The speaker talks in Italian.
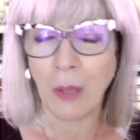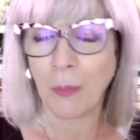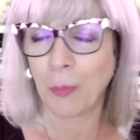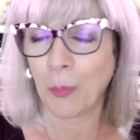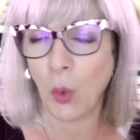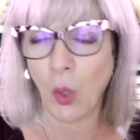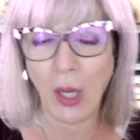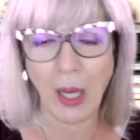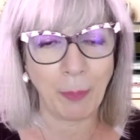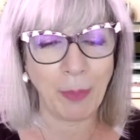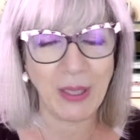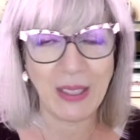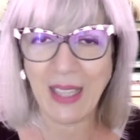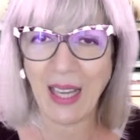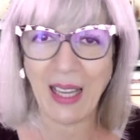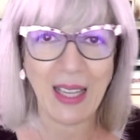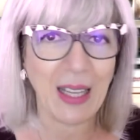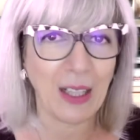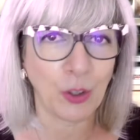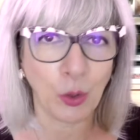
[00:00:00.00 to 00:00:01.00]
Può
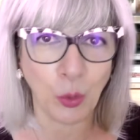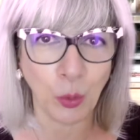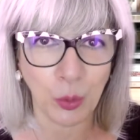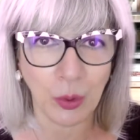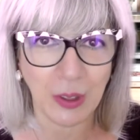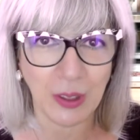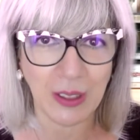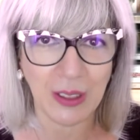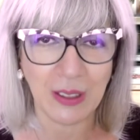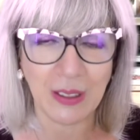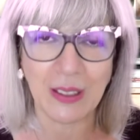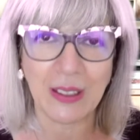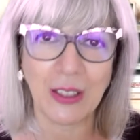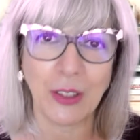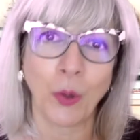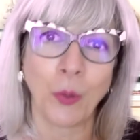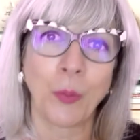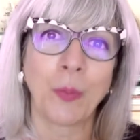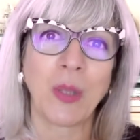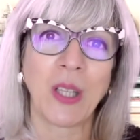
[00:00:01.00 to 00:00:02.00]
capitare a tutti di
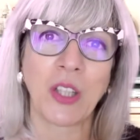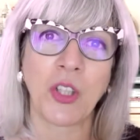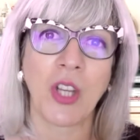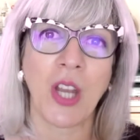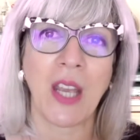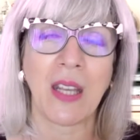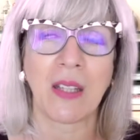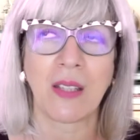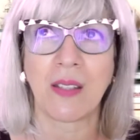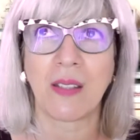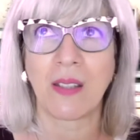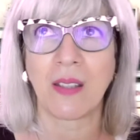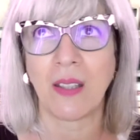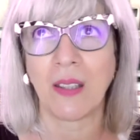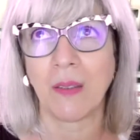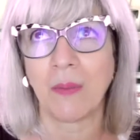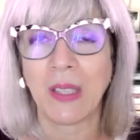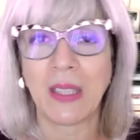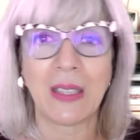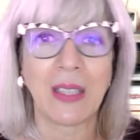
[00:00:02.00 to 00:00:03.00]
non
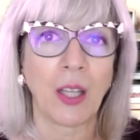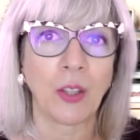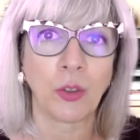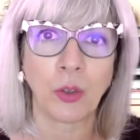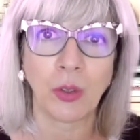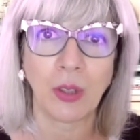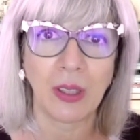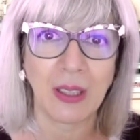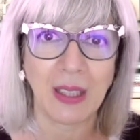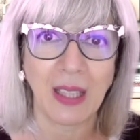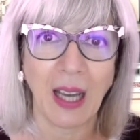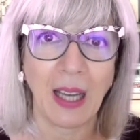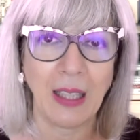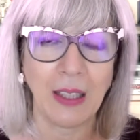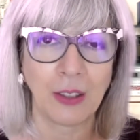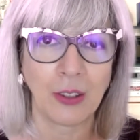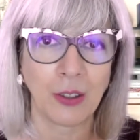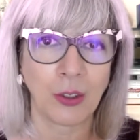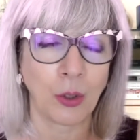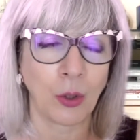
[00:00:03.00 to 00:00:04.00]
piacersi di tanto in
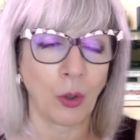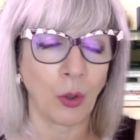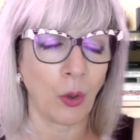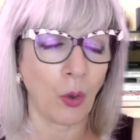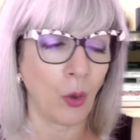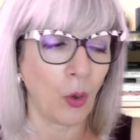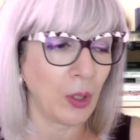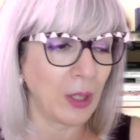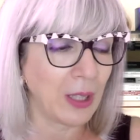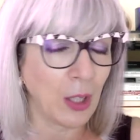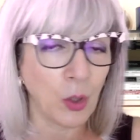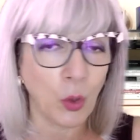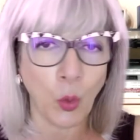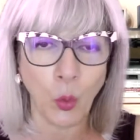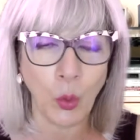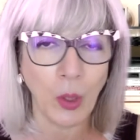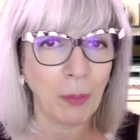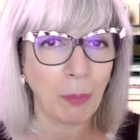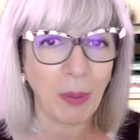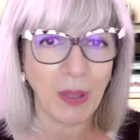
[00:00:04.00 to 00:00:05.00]
tanto o in
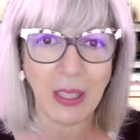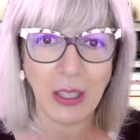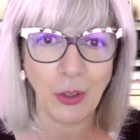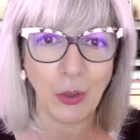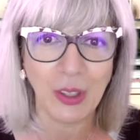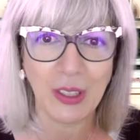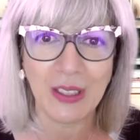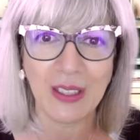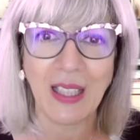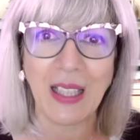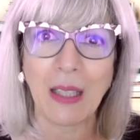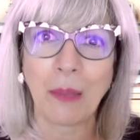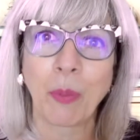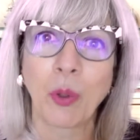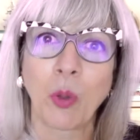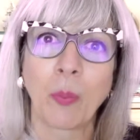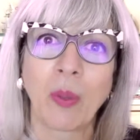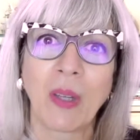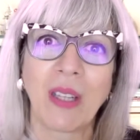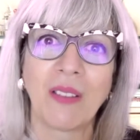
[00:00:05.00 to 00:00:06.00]
alcuni periodi della
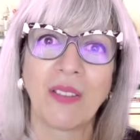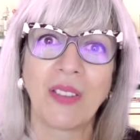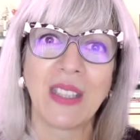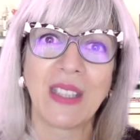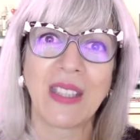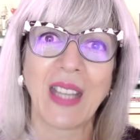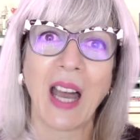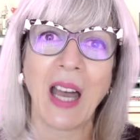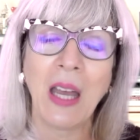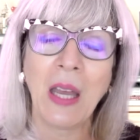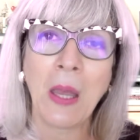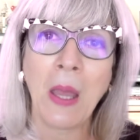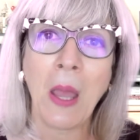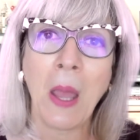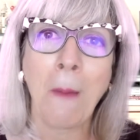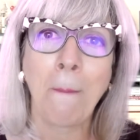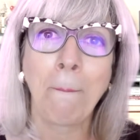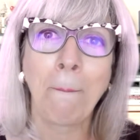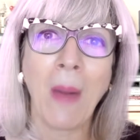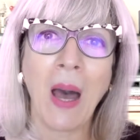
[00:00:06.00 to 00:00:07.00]
propria vita,
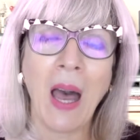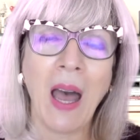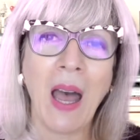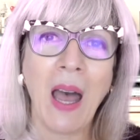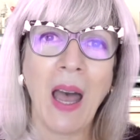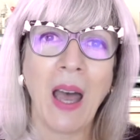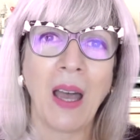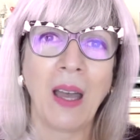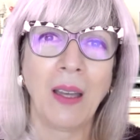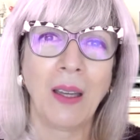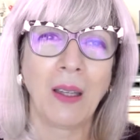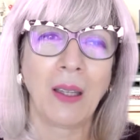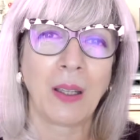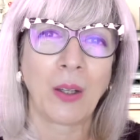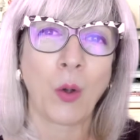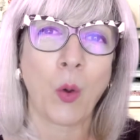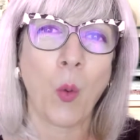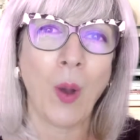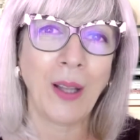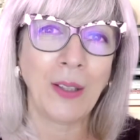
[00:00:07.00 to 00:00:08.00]
ma
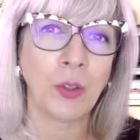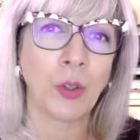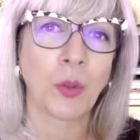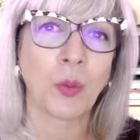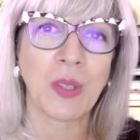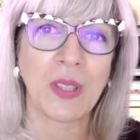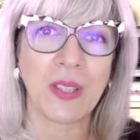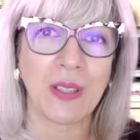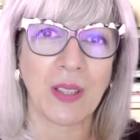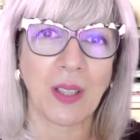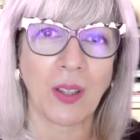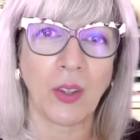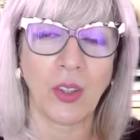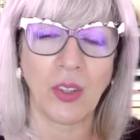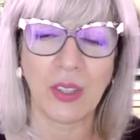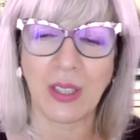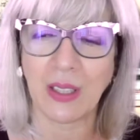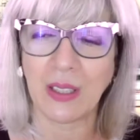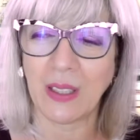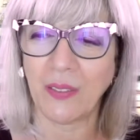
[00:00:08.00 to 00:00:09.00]
eh, quando questa
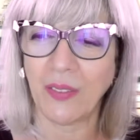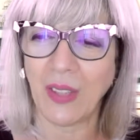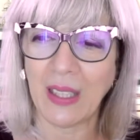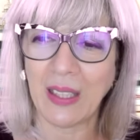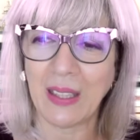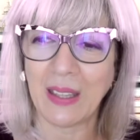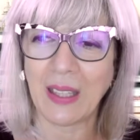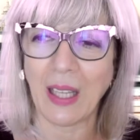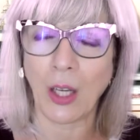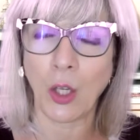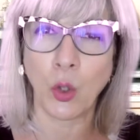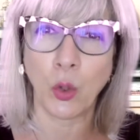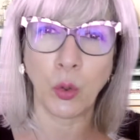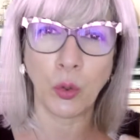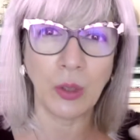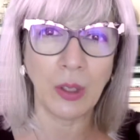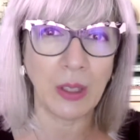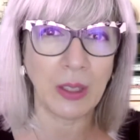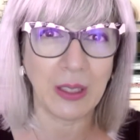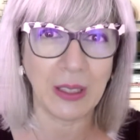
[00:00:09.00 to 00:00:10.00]
cosa diventa
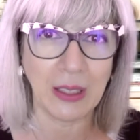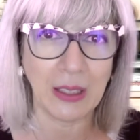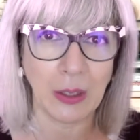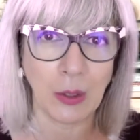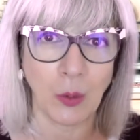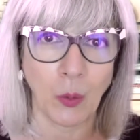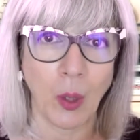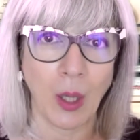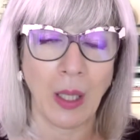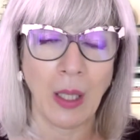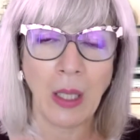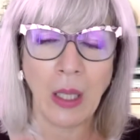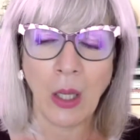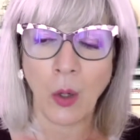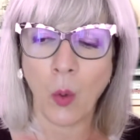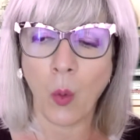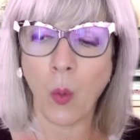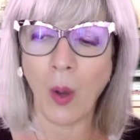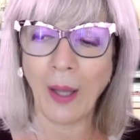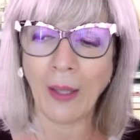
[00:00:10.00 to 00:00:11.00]
continua,
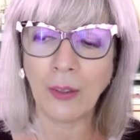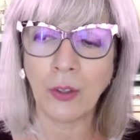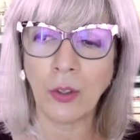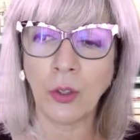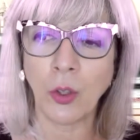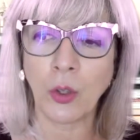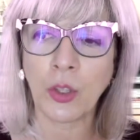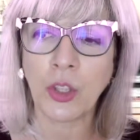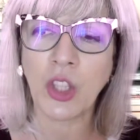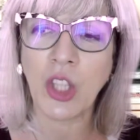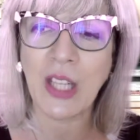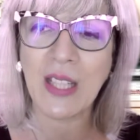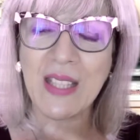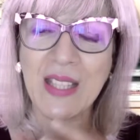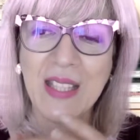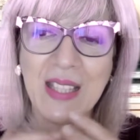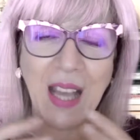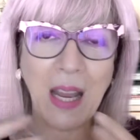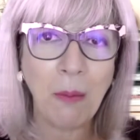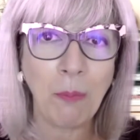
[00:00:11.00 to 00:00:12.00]
quando c'è
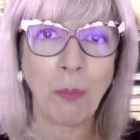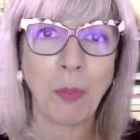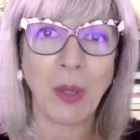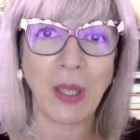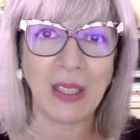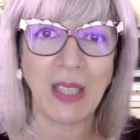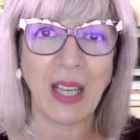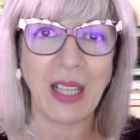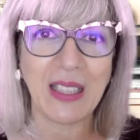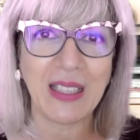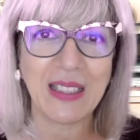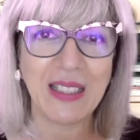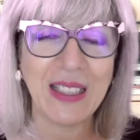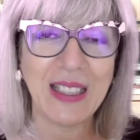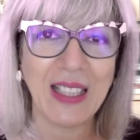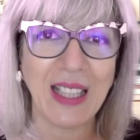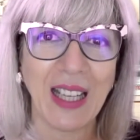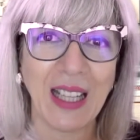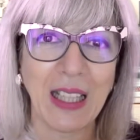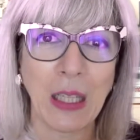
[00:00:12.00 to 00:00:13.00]
sempre da
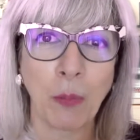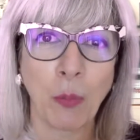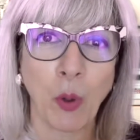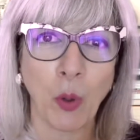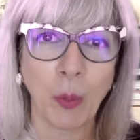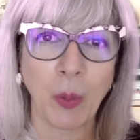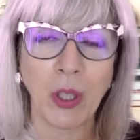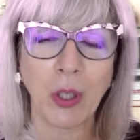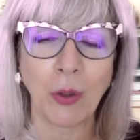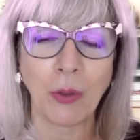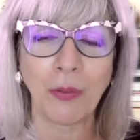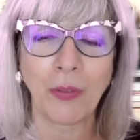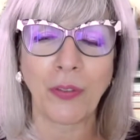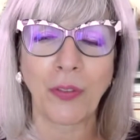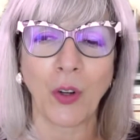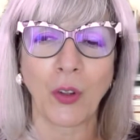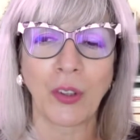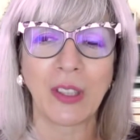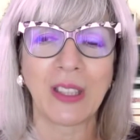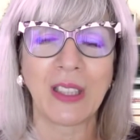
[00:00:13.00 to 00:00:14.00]
ridire nei propri
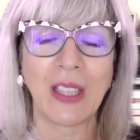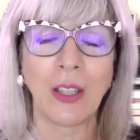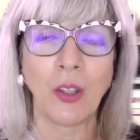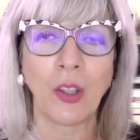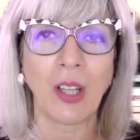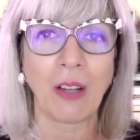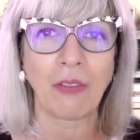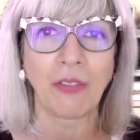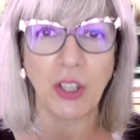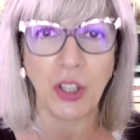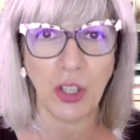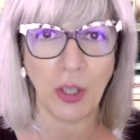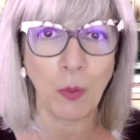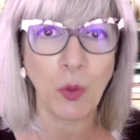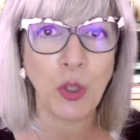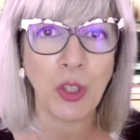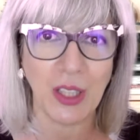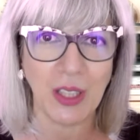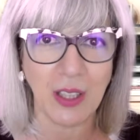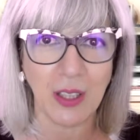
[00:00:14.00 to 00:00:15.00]
confronti, allora
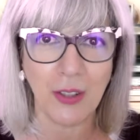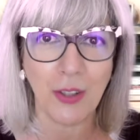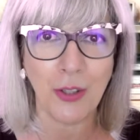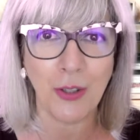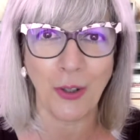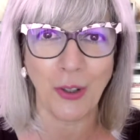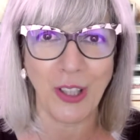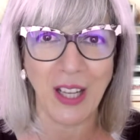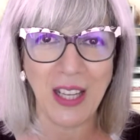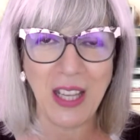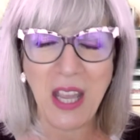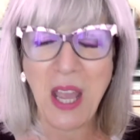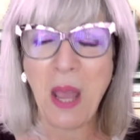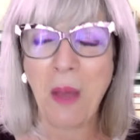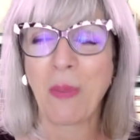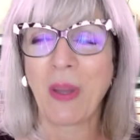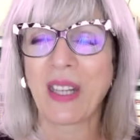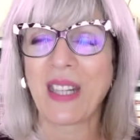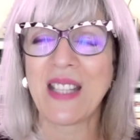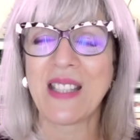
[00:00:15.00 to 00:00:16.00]
facciamoci attenzione
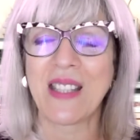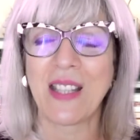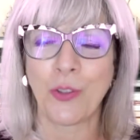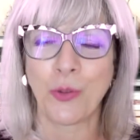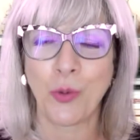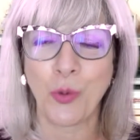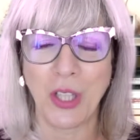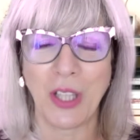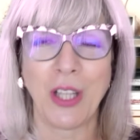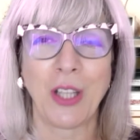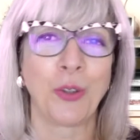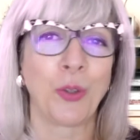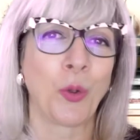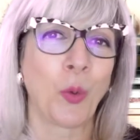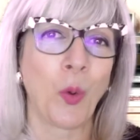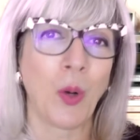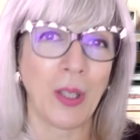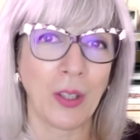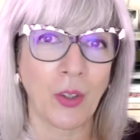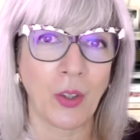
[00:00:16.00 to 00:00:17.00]
perché sta succedendo
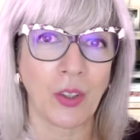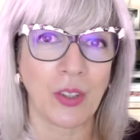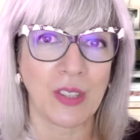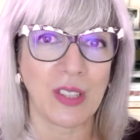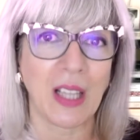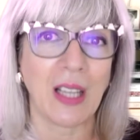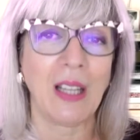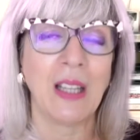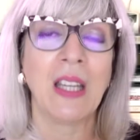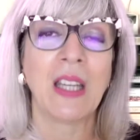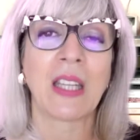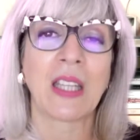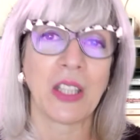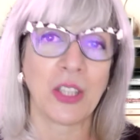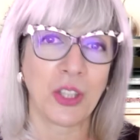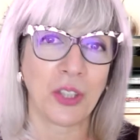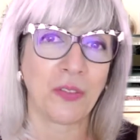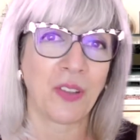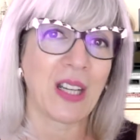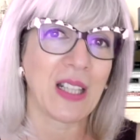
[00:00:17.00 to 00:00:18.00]
qualcosa che
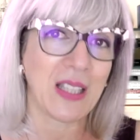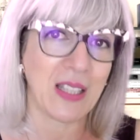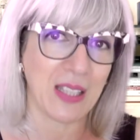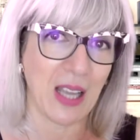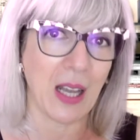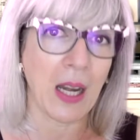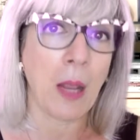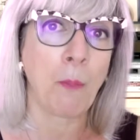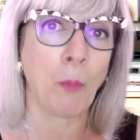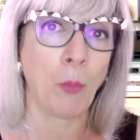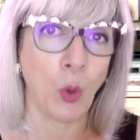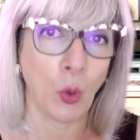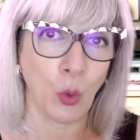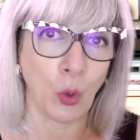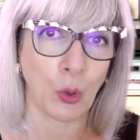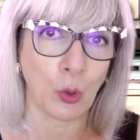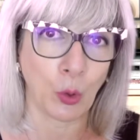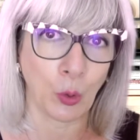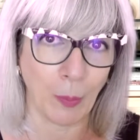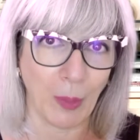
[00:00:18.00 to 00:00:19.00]
ci farà stare
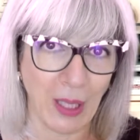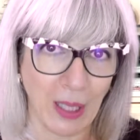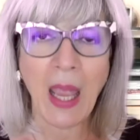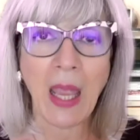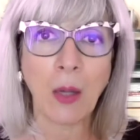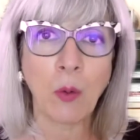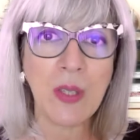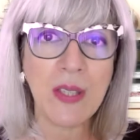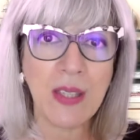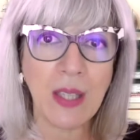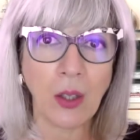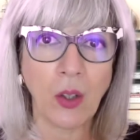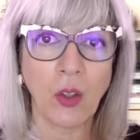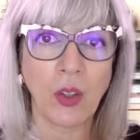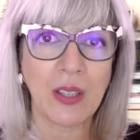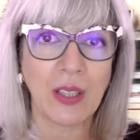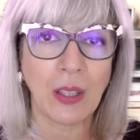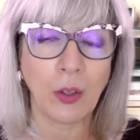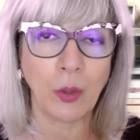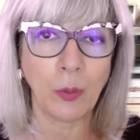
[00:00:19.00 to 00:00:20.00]
molto male. E questa
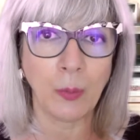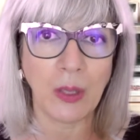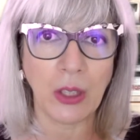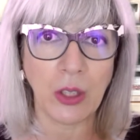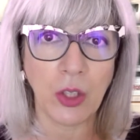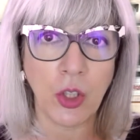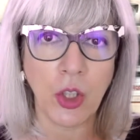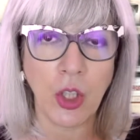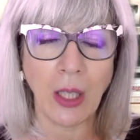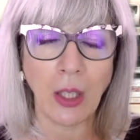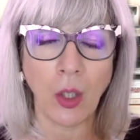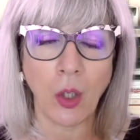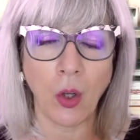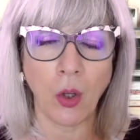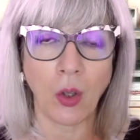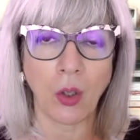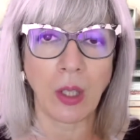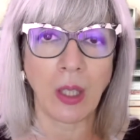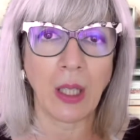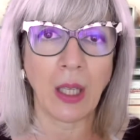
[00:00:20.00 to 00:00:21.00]
cosa comincia
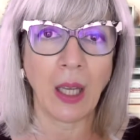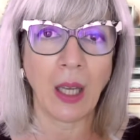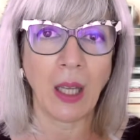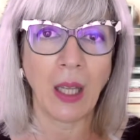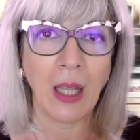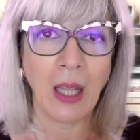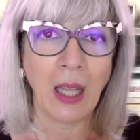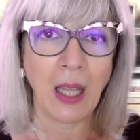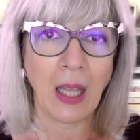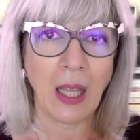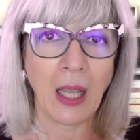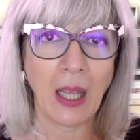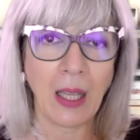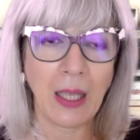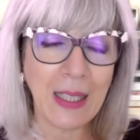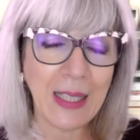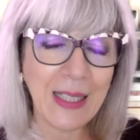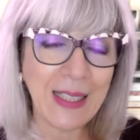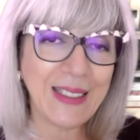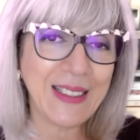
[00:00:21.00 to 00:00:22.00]
con eh,
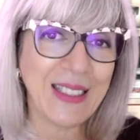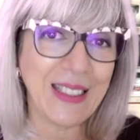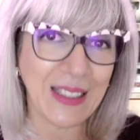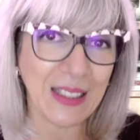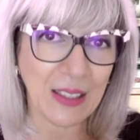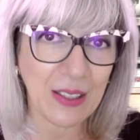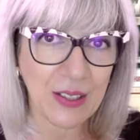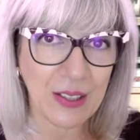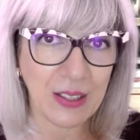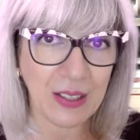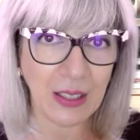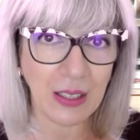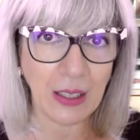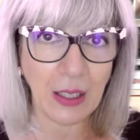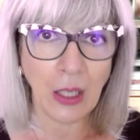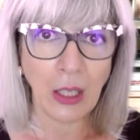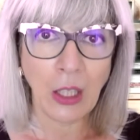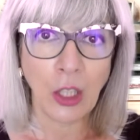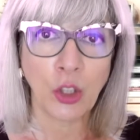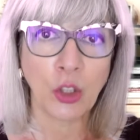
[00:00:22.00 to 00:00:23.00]
il
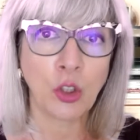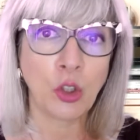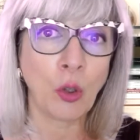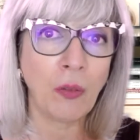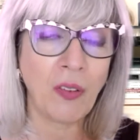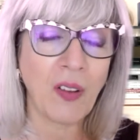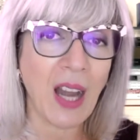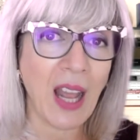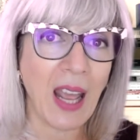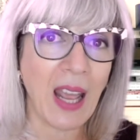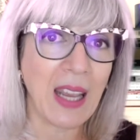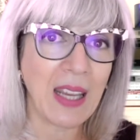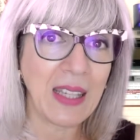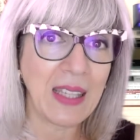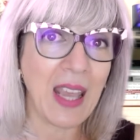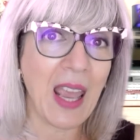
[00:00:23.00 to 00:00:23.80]
dirsi dovrei